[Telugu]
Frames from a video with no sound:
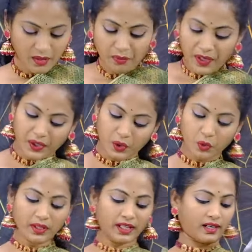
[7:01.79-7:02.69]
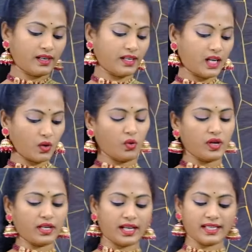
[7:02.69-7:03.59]
పట్టు మన దగ్గర ఎలాగూ
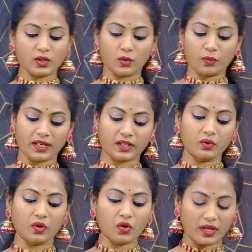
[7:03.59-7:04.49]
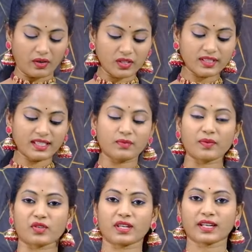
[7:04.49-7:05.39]
ఉంటాయి సో పట్టులో ఇంకొంచెం
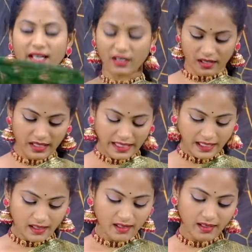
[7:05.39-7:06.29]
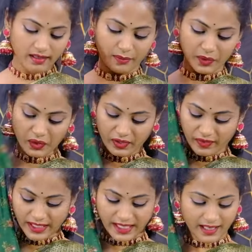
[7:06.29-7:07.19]
స్పెషల్గా
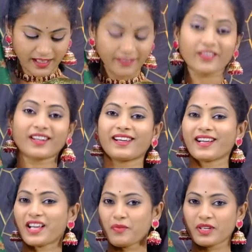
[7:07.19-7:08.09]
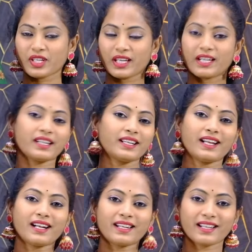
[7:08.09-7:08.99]
బ్యూటిఫుల్గా డిఫరెంట్గా కనిపించాలంటే
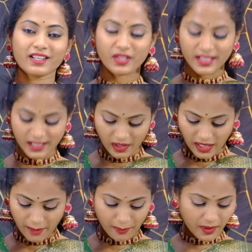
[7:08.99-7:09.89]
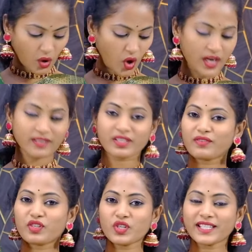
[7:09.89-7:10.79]
ఇలాంటి కలెక్షన్స్ని హ్యాపీగా ఆర్డర్
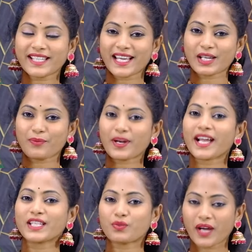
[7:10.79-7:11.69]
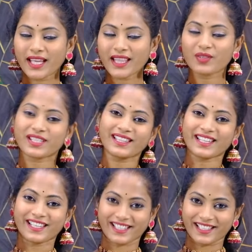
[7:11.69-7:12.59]
చేయవచ్చు శారీ ప్రైస్ ఫైవ్ థౌజండ్
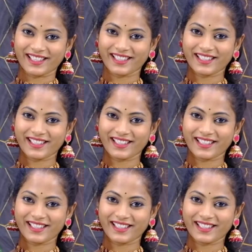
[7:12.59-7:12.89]
త్రీ టెన్